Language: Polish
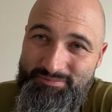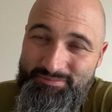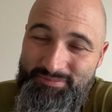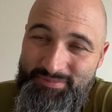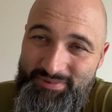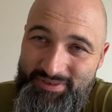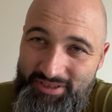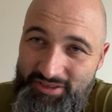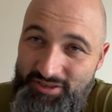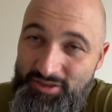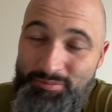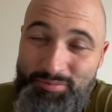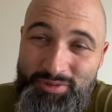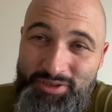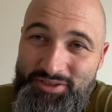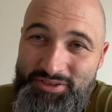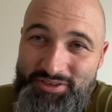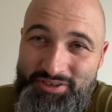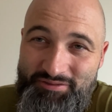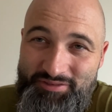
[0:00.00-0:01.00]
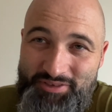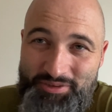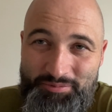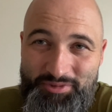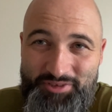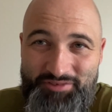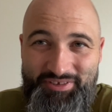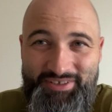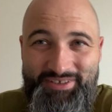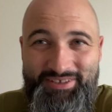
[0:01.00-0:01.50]
jeśli byliście w
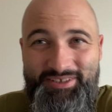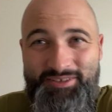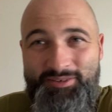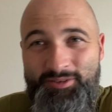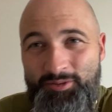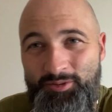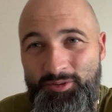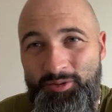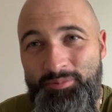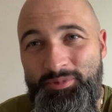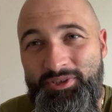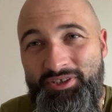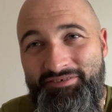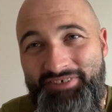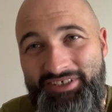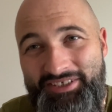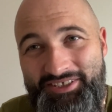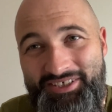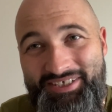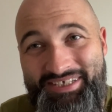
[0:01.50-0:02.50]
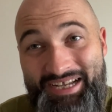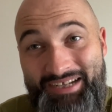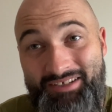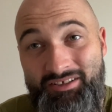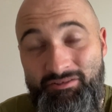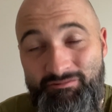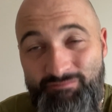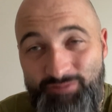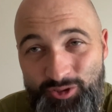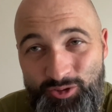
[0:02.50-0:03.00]
Ziemi Świętej, to dobrze wiecie,
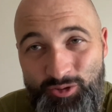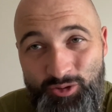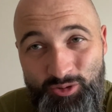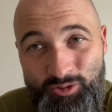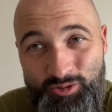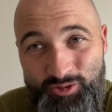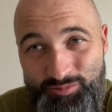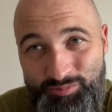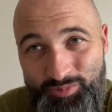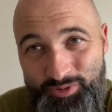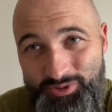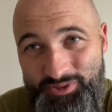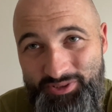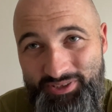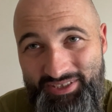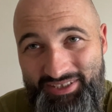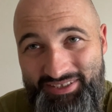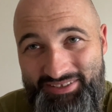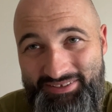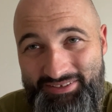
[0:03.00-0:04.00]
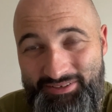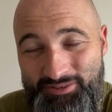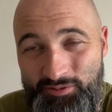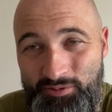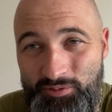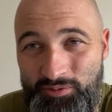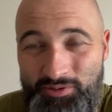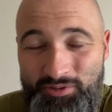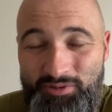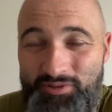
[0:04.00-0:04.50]
jaki widok rozpościera się z
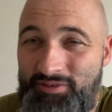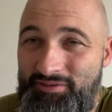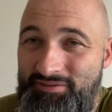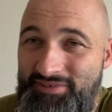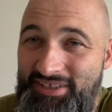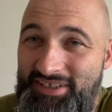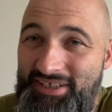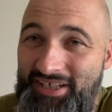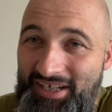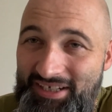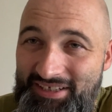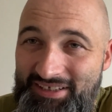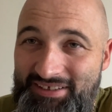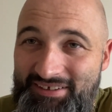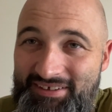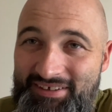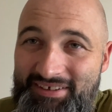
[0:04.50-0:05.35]
Góry Oliwnej, ale